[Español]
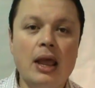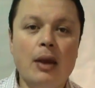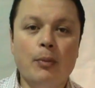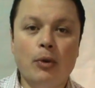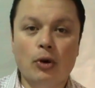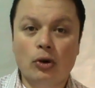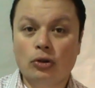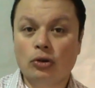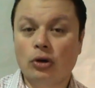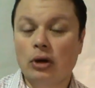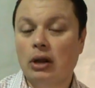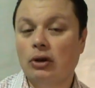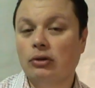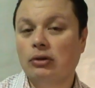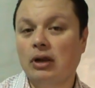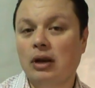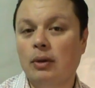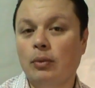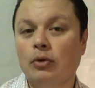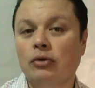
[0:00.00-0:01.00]
Por otro lado
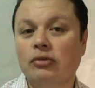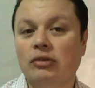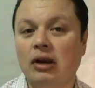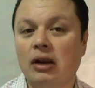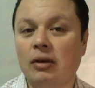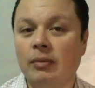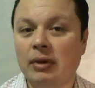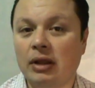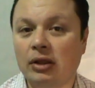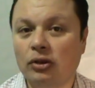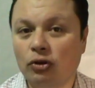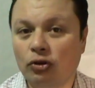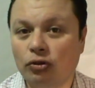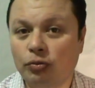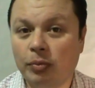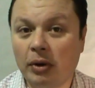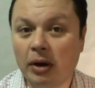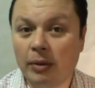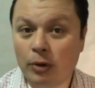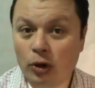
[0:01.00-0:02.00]
tenemos alimentos
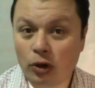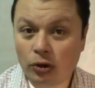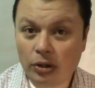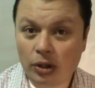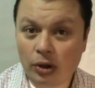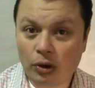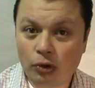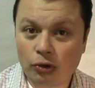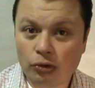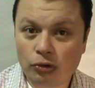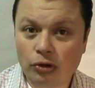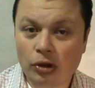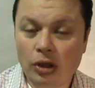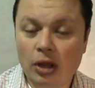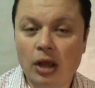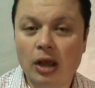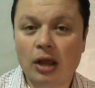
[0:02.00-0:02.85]
prebióticos